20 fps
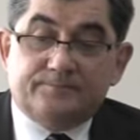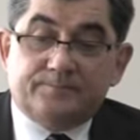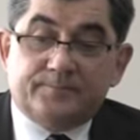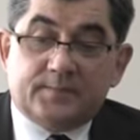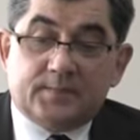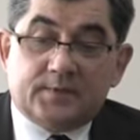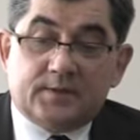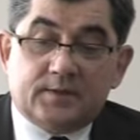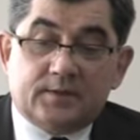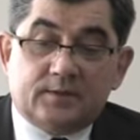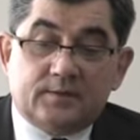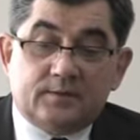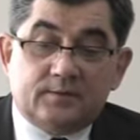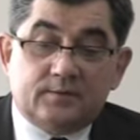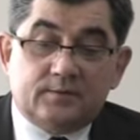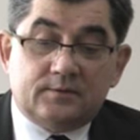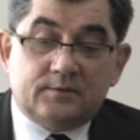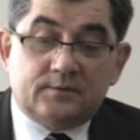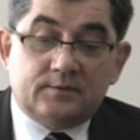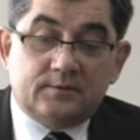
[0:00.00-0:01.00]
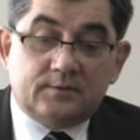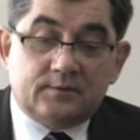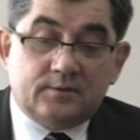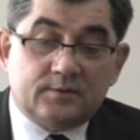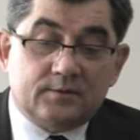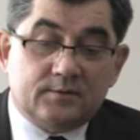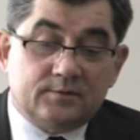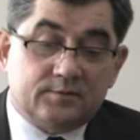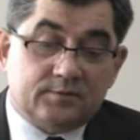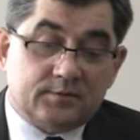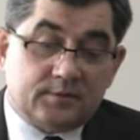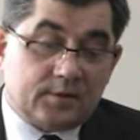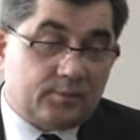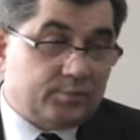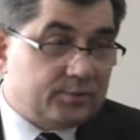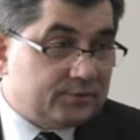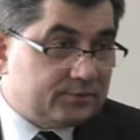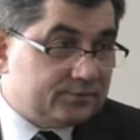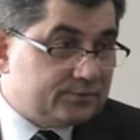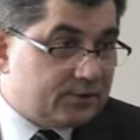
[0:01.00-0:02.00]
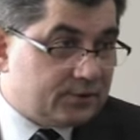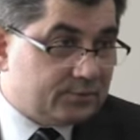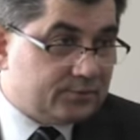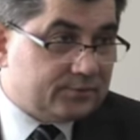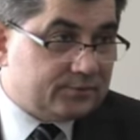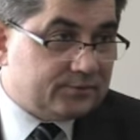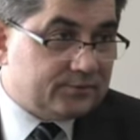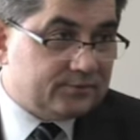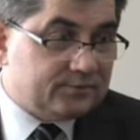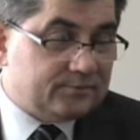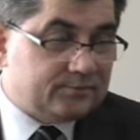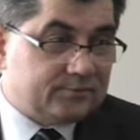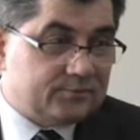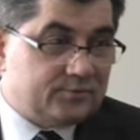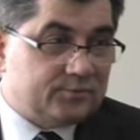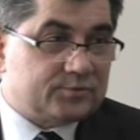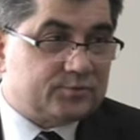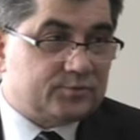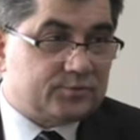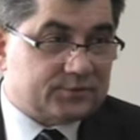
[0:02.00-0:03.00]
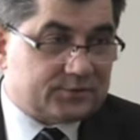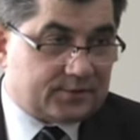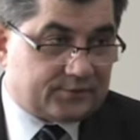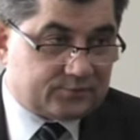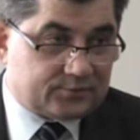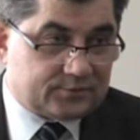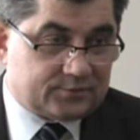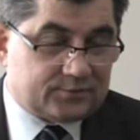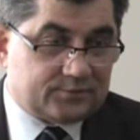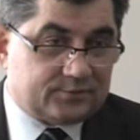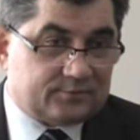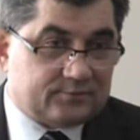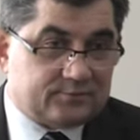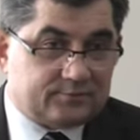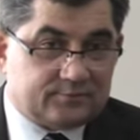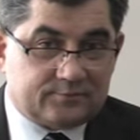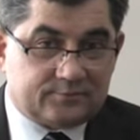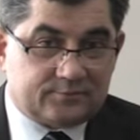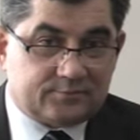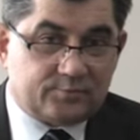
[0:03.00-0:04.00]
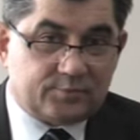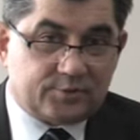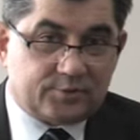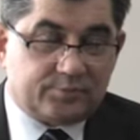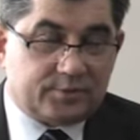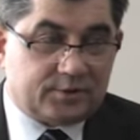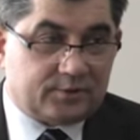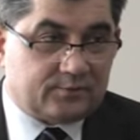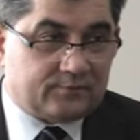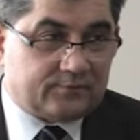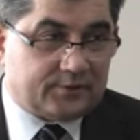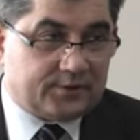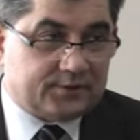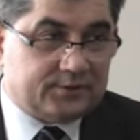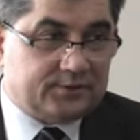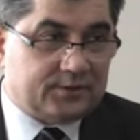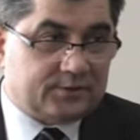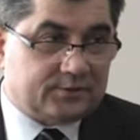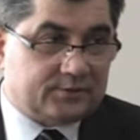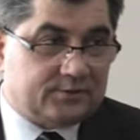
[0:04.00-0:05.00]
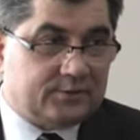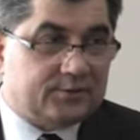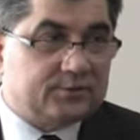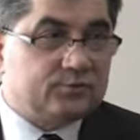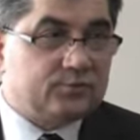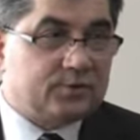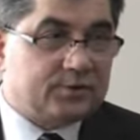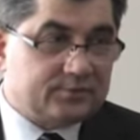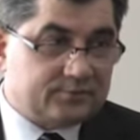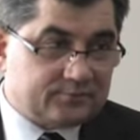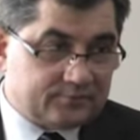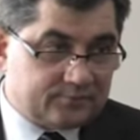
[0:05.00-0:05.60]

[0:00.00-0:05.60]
Y, I apelujemy, myśmy zawsze to y, propagowali, jako eduk y,